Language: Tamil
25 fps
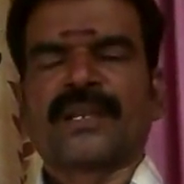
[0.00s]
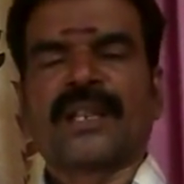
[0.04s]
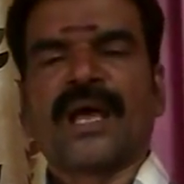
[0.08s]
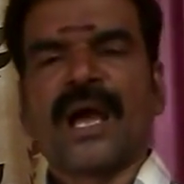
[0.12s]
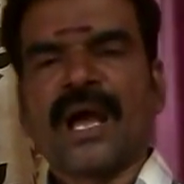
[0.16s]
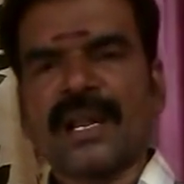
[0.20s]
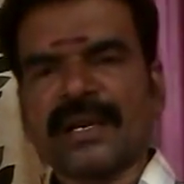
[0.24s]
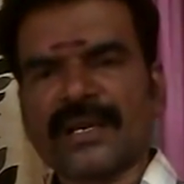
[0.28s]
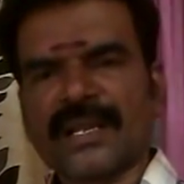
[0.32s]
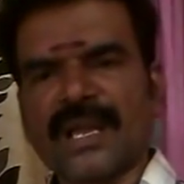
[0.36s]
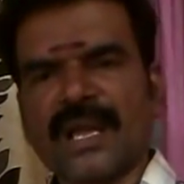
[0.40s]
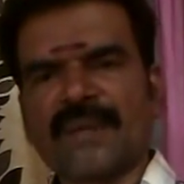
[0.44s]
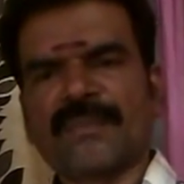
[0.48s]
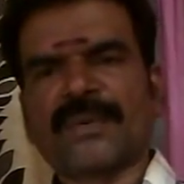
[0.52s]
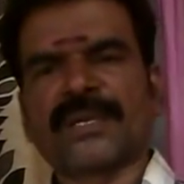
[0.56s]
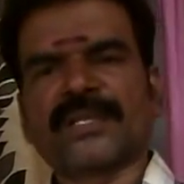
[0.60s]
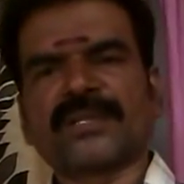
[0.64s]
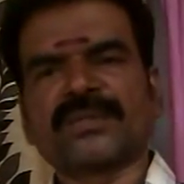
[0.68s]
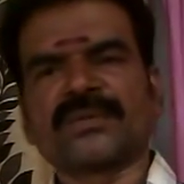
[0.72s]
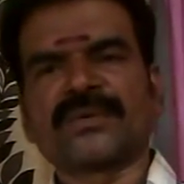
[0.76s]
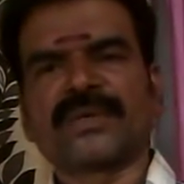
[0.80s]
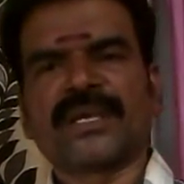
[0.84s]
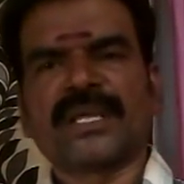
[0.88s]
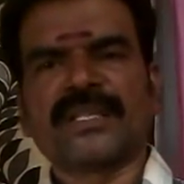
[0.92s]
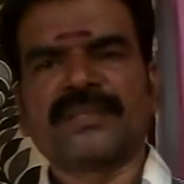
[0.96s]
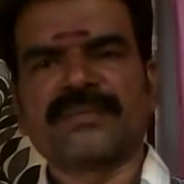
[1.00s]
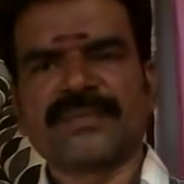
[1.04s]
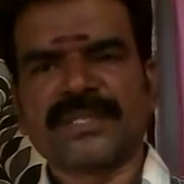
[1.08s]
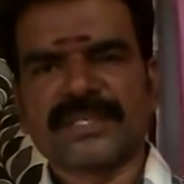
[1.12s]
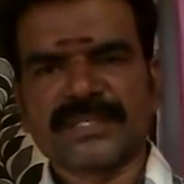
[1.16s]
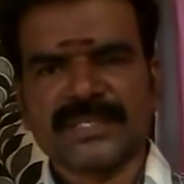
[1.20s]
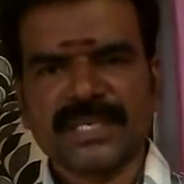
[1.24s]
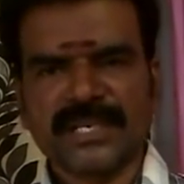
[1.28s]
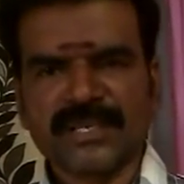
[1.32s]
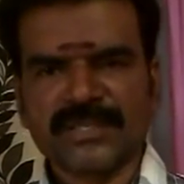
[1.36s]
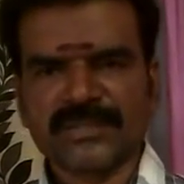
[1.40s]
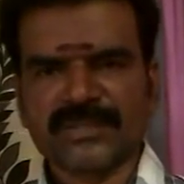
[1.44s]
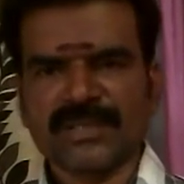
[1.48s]
நான்காம் இடத்துடைய அதிபதி
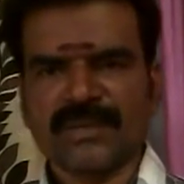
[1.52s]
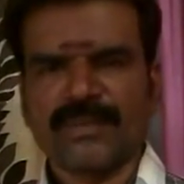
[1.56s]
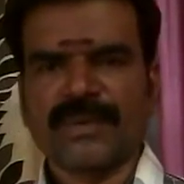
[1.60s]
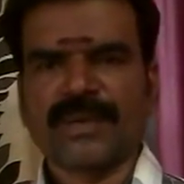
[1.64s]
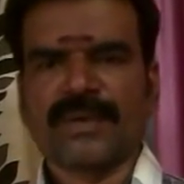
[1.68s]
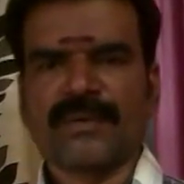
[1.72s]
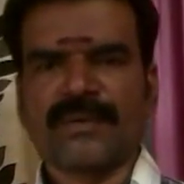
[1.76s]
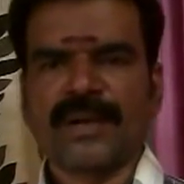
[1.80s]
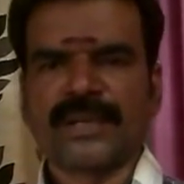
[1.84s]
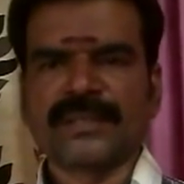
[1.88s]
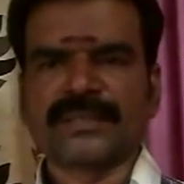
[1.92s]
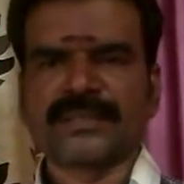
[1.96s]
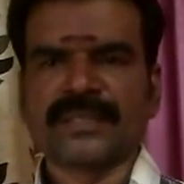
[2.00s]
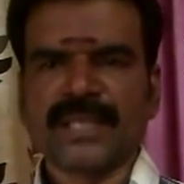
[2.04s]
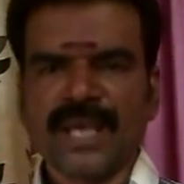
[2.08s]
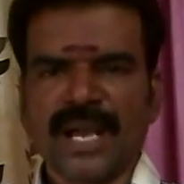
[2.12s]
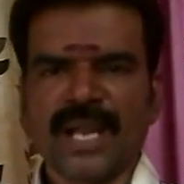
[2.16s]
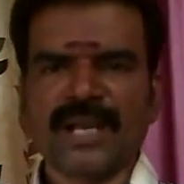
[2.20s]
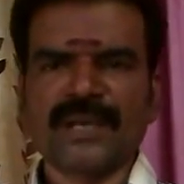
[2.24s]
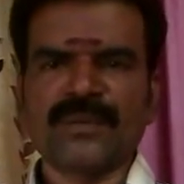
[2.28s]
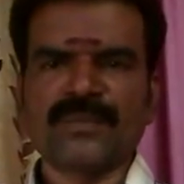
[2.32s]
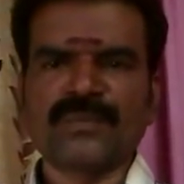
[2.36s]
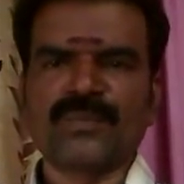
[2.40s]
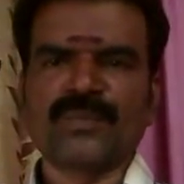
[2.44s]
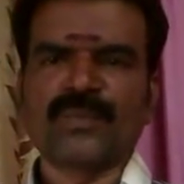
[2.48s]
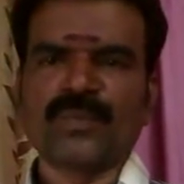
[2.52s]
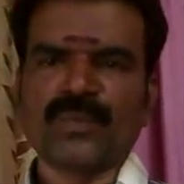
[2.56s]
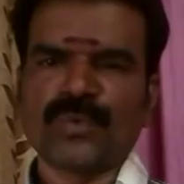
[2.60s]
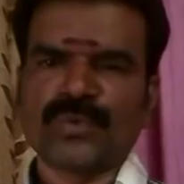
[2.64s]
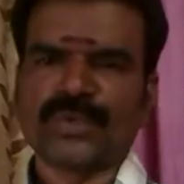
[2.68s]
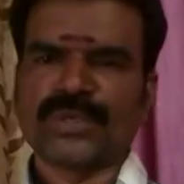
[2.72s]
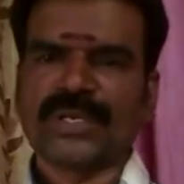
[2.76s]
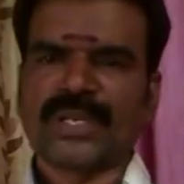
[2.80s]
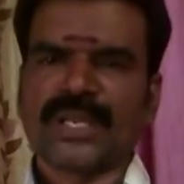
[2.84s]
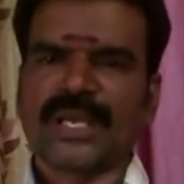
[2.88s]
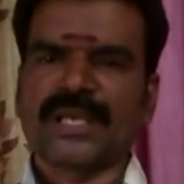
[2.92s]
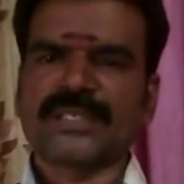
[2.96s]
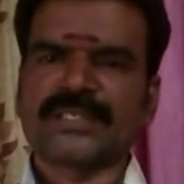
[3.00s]
சனீஸ்வர பகவான் தான்
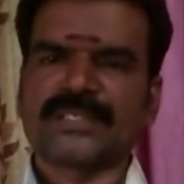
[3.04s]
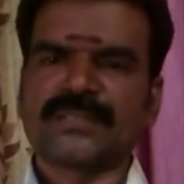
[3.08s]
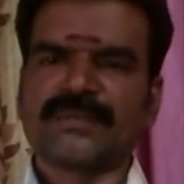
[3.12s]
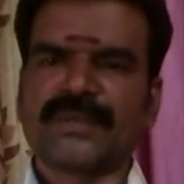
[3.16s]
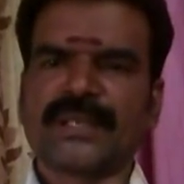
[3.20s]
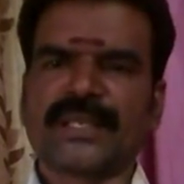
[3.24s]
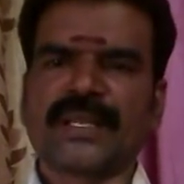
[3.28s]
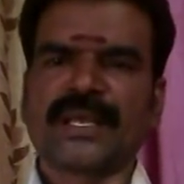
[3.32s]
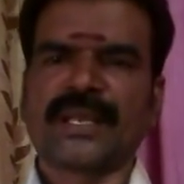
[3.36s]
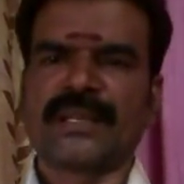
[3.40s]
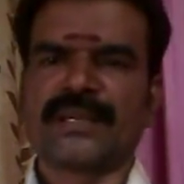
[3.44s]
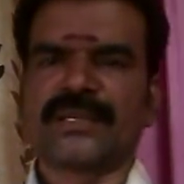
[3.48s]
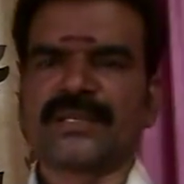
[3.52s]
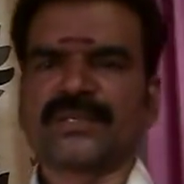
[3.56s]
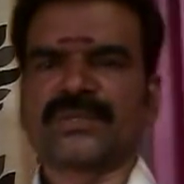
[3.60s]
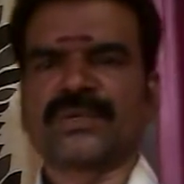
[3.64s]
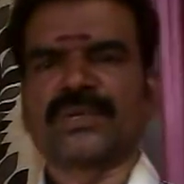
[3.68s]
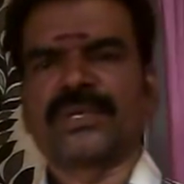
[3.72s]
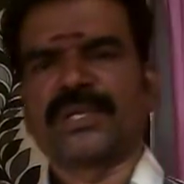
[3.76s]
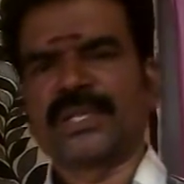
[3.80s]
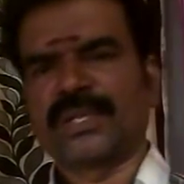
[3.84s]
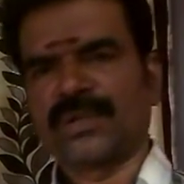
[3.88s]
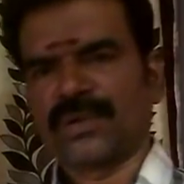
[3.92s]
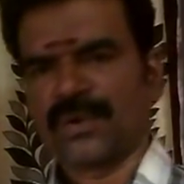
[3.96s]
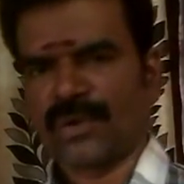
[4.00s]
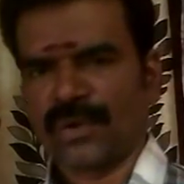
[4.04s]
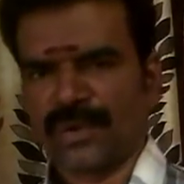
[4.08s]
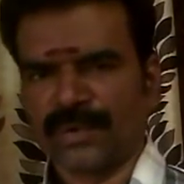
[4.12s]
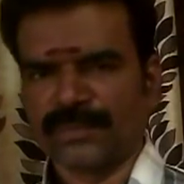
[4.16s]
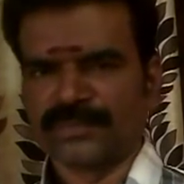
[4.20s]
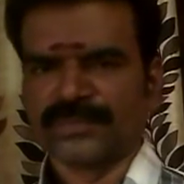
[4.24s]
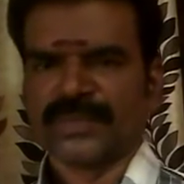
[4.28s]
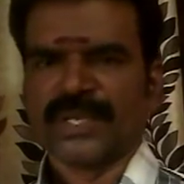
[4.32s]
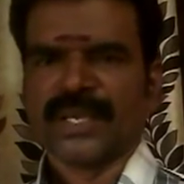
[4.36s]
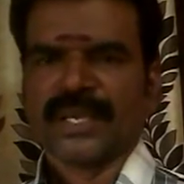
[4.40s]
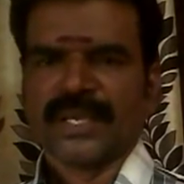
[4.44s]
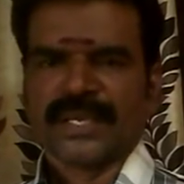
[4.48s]
மூன்றில் ஆட்சி வருகிறார் என்று சொல்லியிருக்கிறோம்